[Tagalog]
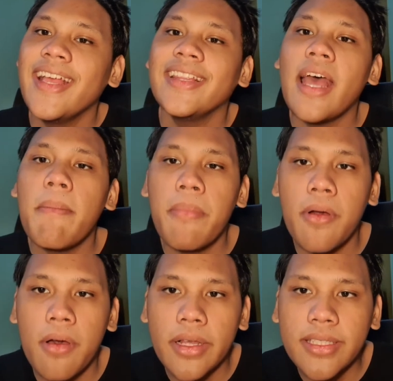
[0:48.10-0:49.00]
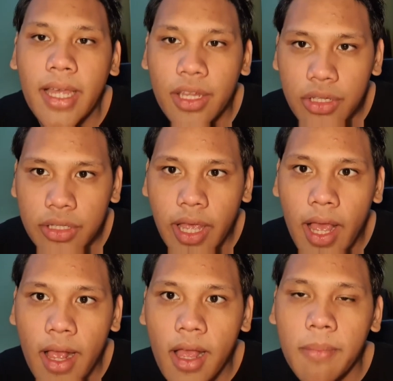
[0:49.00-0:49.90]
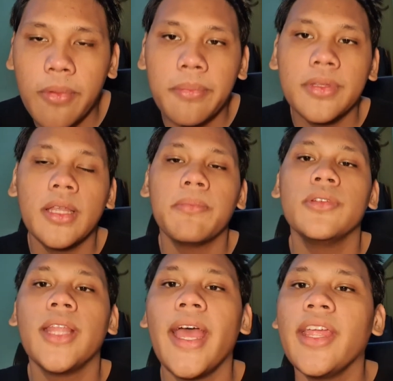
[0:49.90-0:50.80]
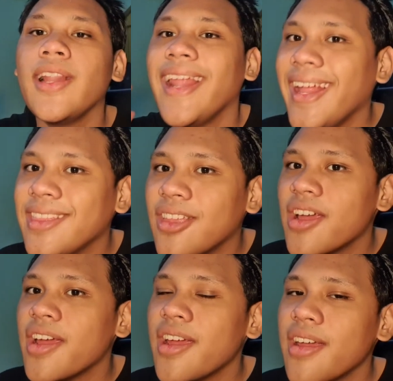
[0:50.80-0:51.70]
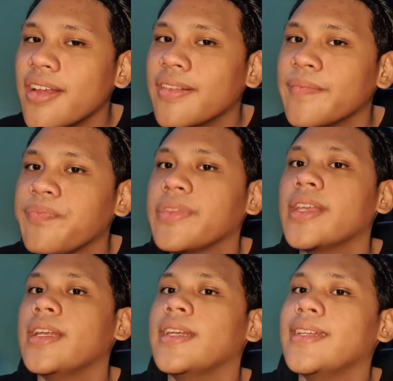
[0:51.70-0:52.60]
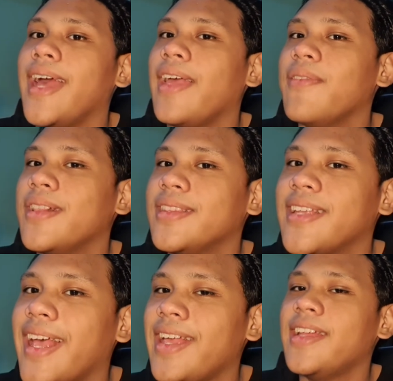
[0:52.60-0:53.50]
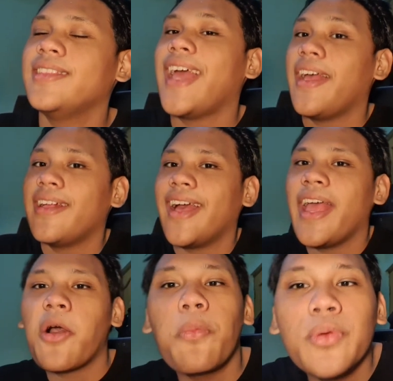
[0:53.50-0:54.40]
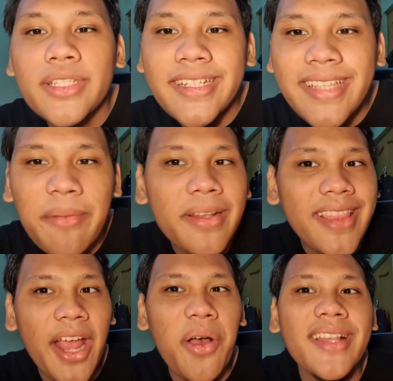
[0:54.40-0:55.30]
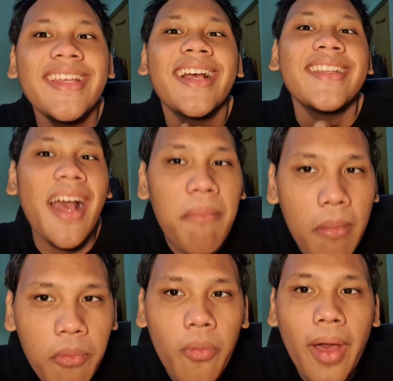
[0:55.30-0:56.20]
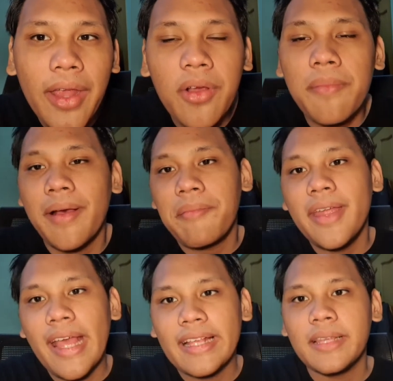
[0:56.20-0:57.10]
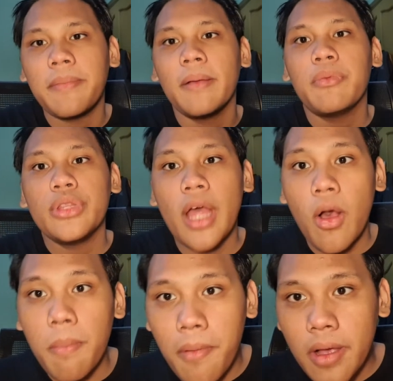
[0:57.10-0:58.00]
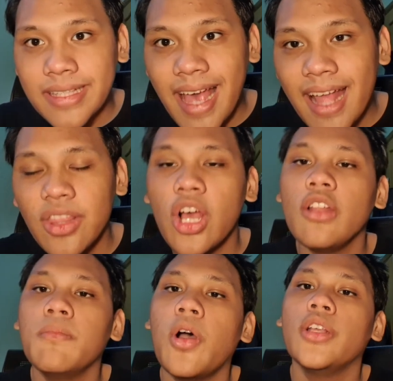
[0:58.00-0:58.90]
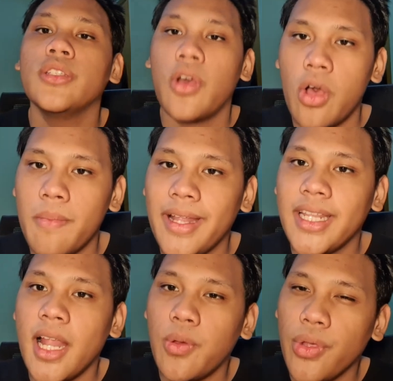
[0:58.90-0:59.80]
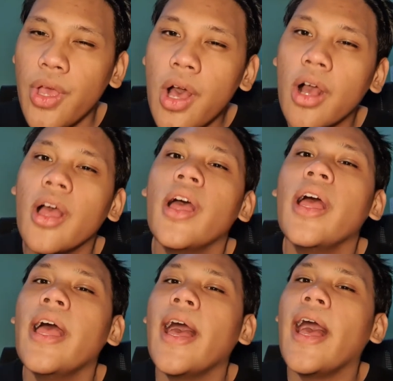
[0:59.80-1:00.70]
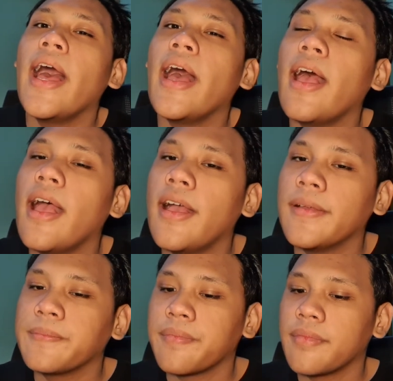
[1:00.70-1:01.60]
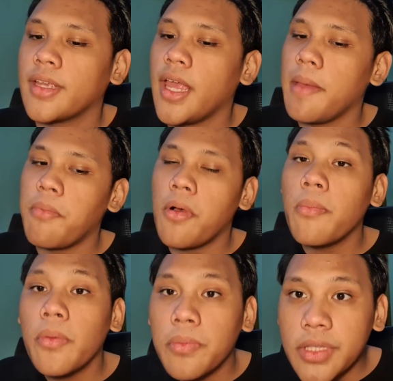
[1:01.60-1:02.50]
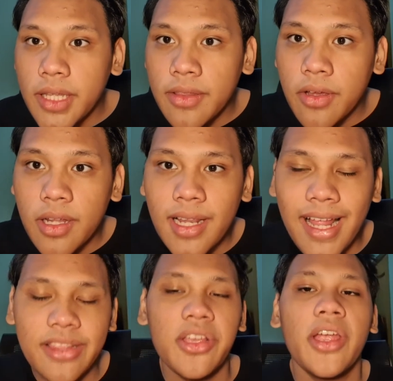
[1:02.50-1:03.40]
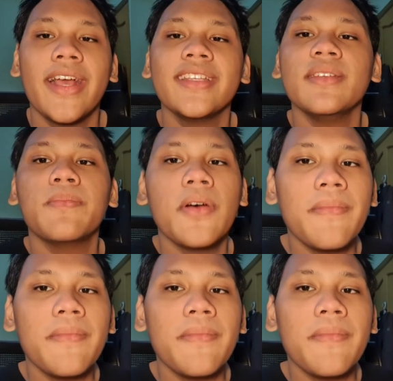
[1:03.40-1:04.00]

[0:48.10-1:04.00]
Tapos, ayun nga, uh, pupunta po tayo later. I will, kaya, kaya ko po sinasabi tayo kasi kasama po kayo mamaya sa pagpunta ko po sa Don Bosco, Mandaluyo. Uh, ah, kaya po ako pupunta doon later kasi po